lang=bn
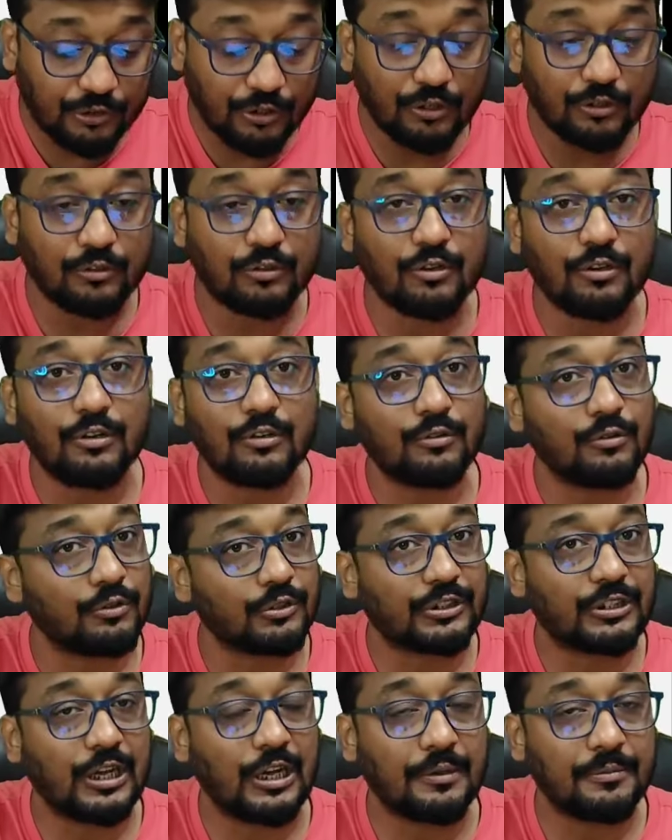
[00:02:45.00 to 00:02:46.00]
সংগ্রহ
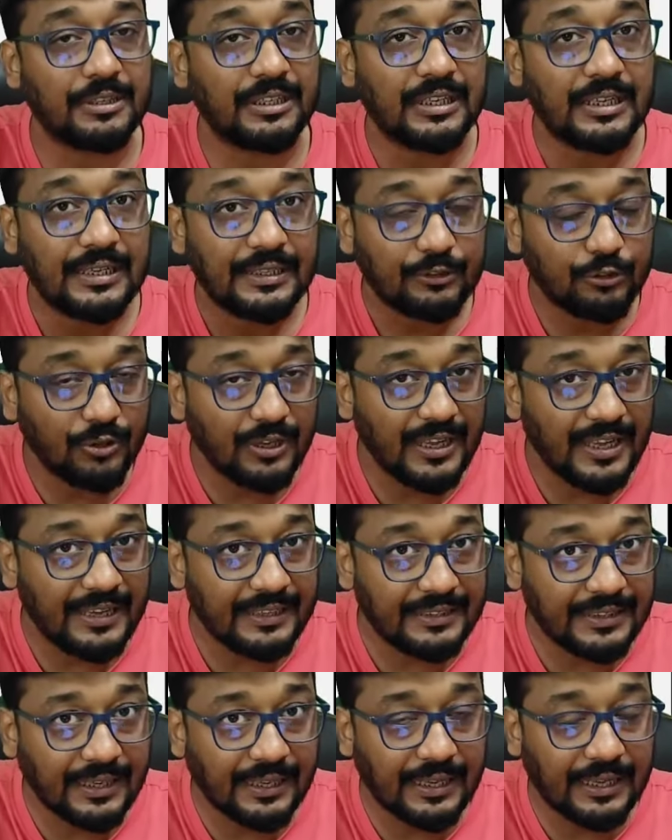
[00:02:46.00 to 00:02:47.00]
করতে হবে তো
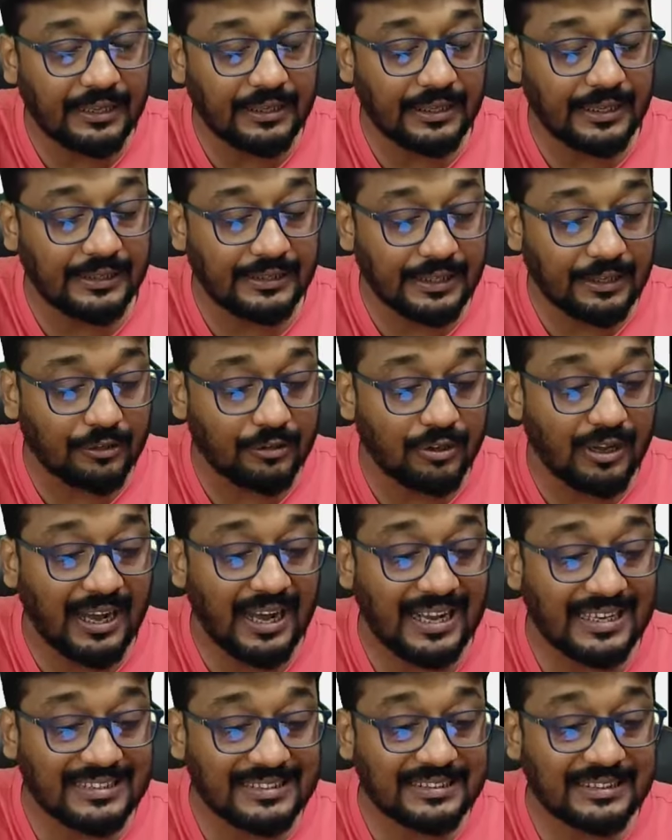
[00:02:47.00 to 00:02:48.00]
এইটা এইটা হলো
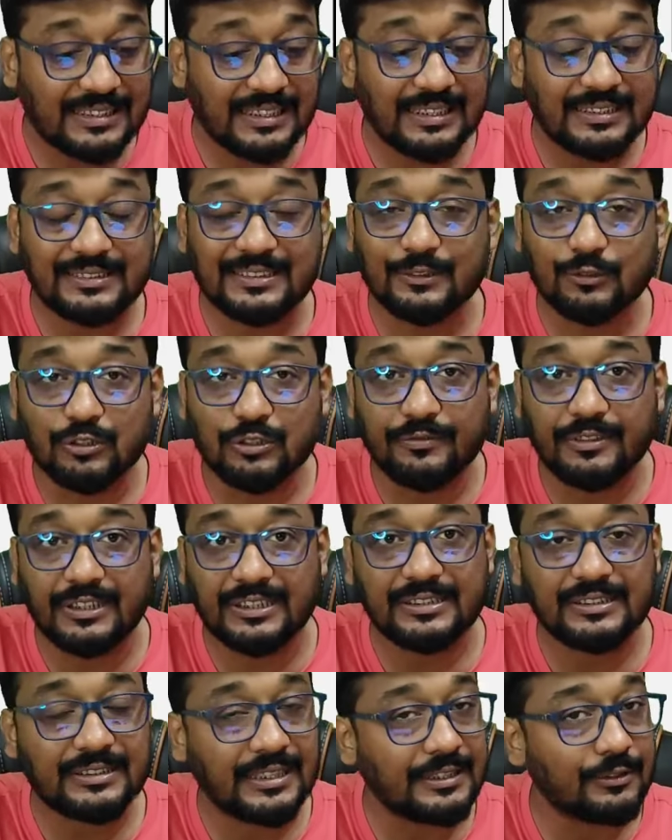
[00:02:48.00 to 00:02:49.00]
আজকের যে
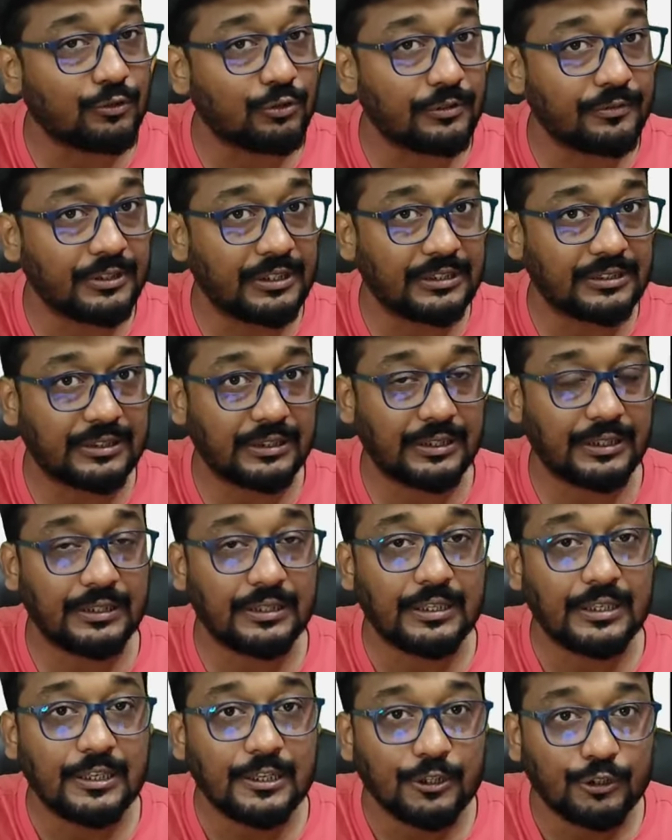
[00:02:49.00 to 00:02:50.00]
নোটিফিকেশন সেই নোটিফিকেশনের
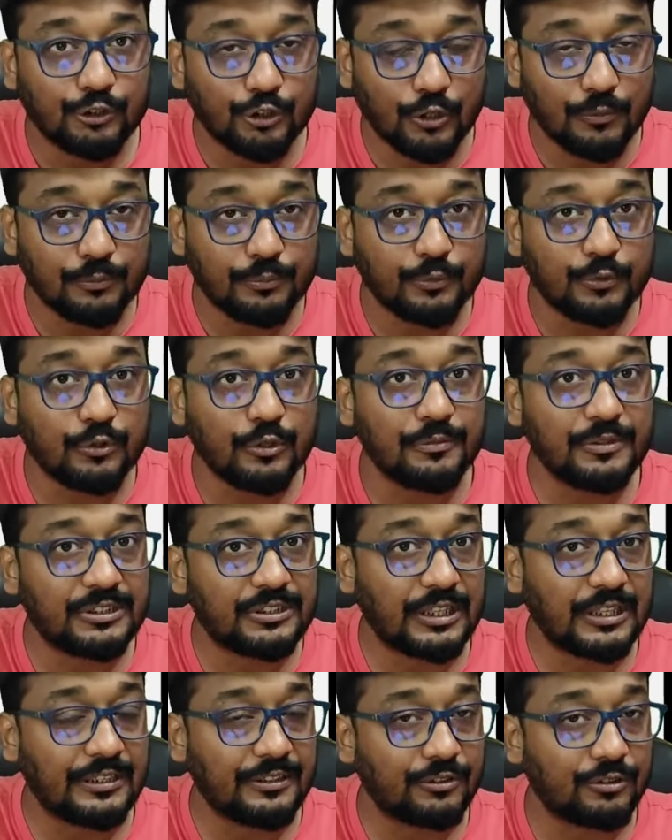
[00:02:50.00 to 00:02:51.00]
সম্পূর্ণ
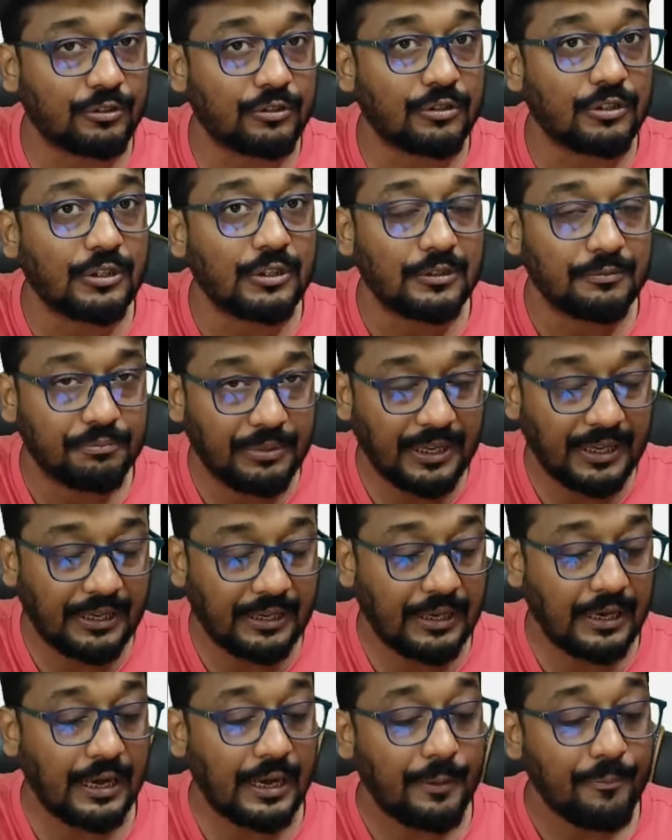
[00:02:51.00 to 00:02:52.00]
বিস্তারিত
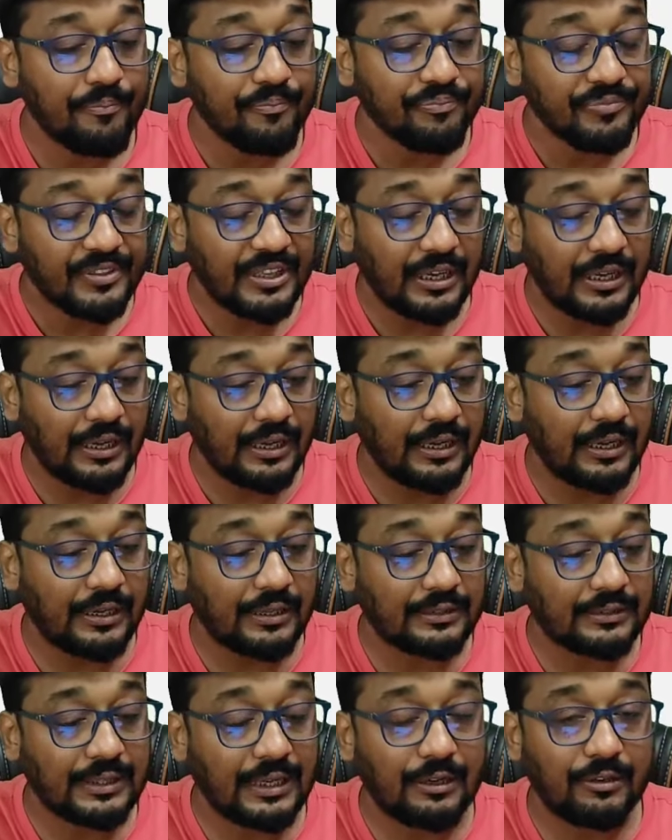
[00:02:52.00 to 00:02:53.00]
ব্যাখ্যা
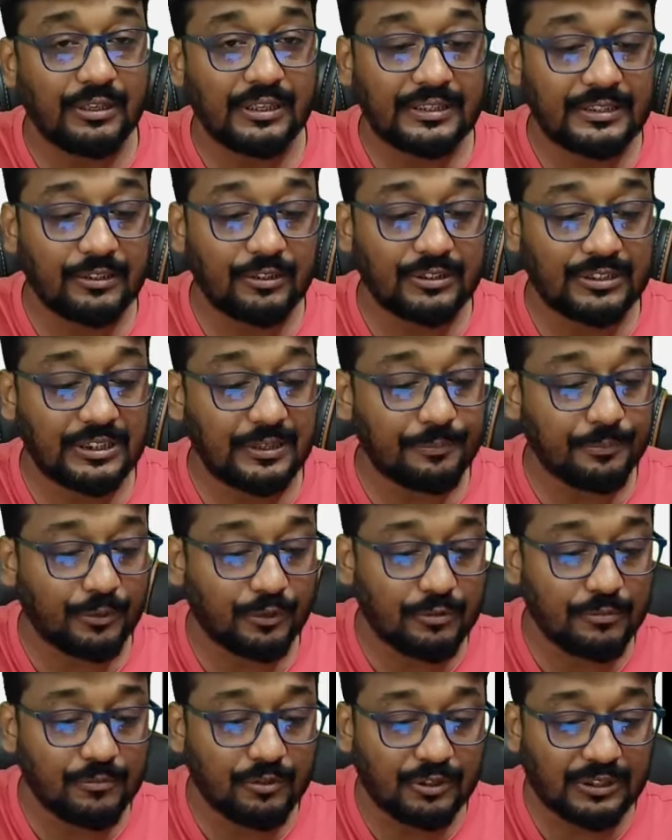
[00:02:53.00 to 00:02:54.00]
তাহলে কি হচ্ছে
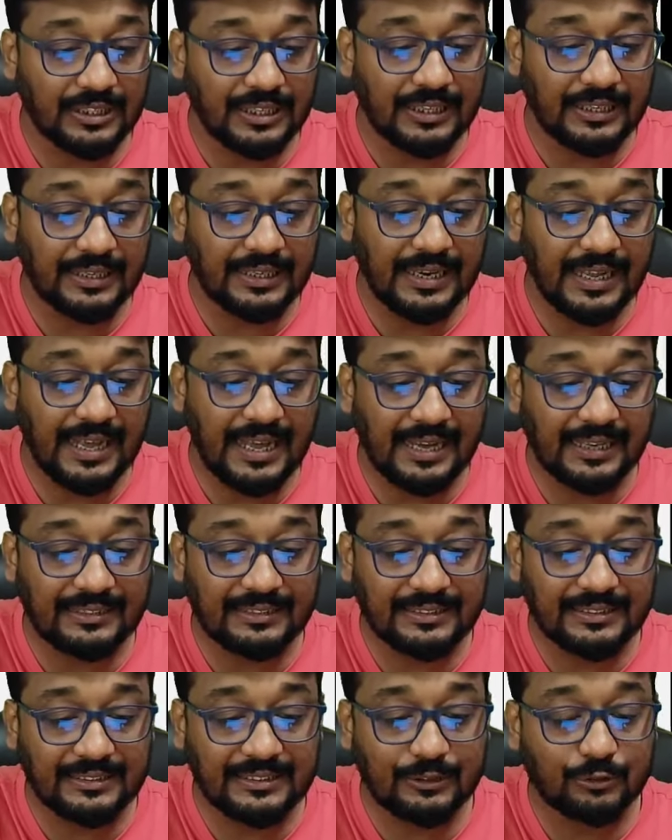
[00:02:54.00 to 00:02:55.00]
প্রথম কথা এখানে
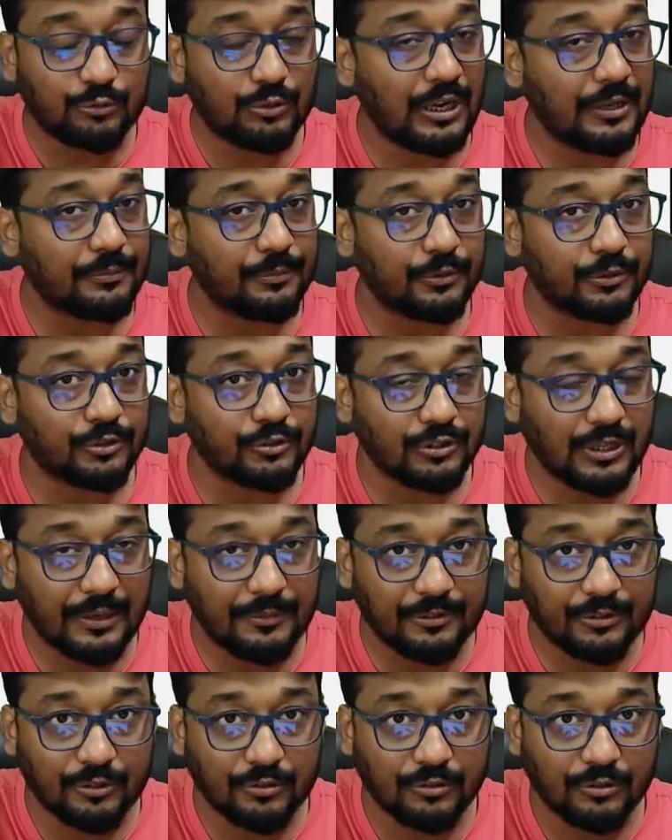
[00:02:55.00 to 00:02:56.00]
একত্রিশে জুলাই পর্যন্ত
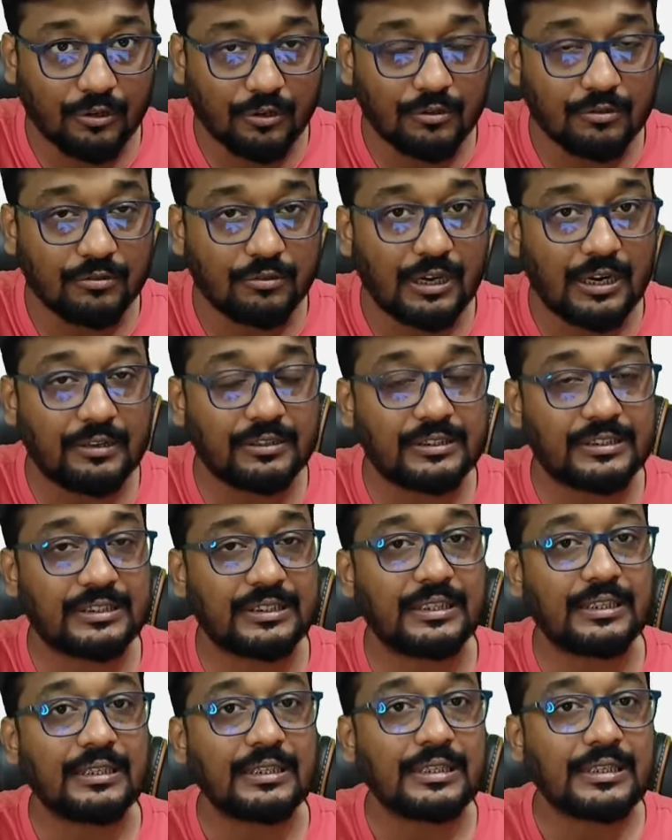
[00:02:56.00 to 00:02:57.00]
আবেদন গ্রহণ করা
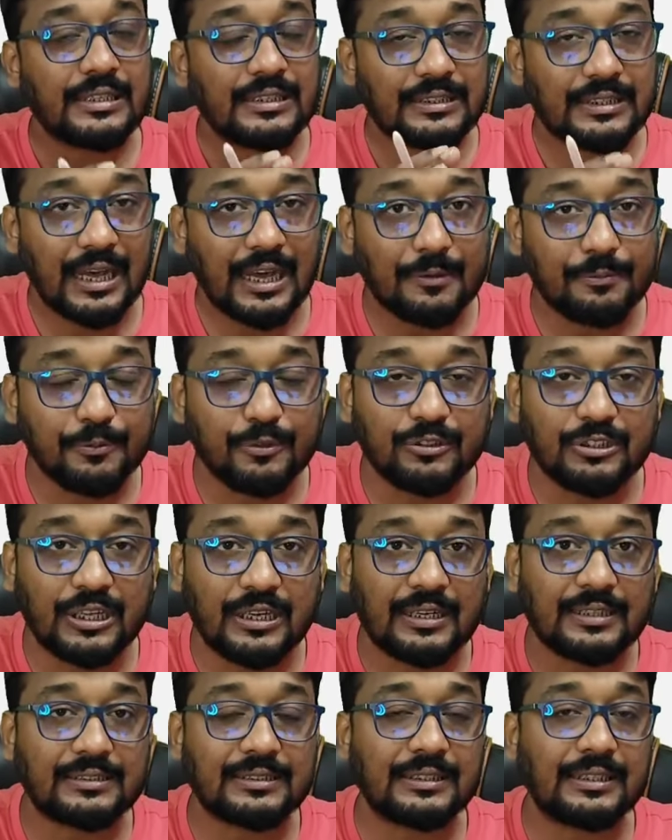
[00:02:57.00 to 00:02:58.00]
হচ্ছে তারপর
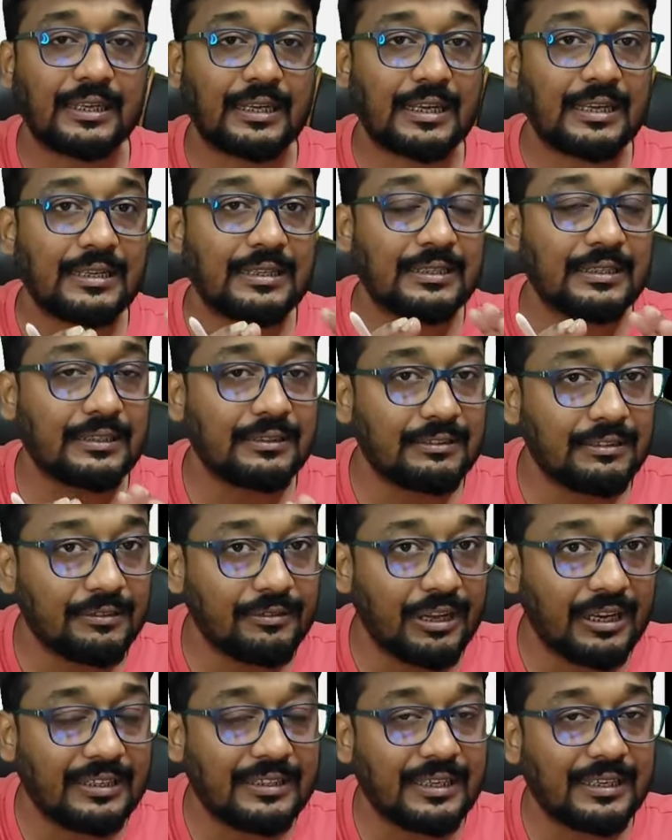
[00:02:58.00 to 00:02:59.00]
তারা সেটাকে
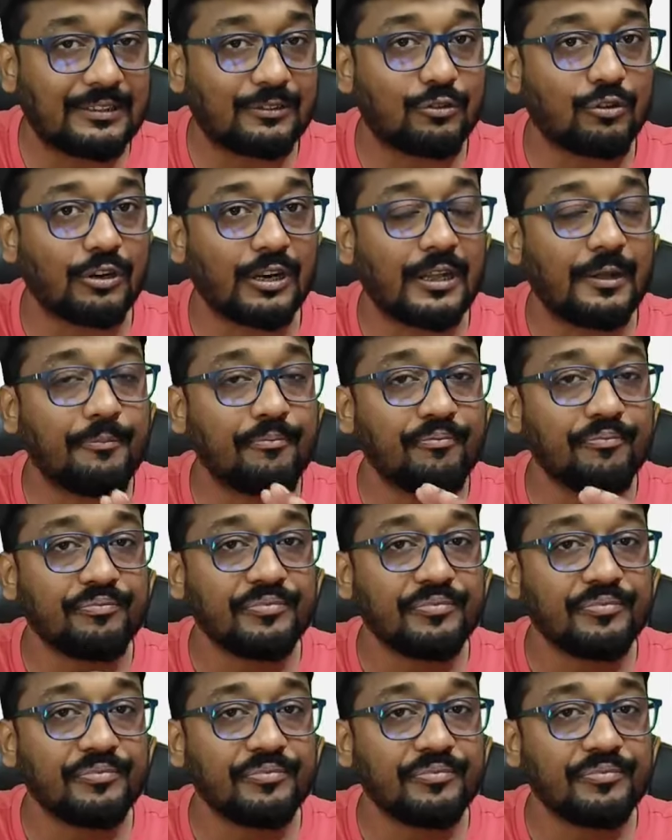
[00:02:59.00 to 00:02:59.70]
রিভ্যালিডেট করে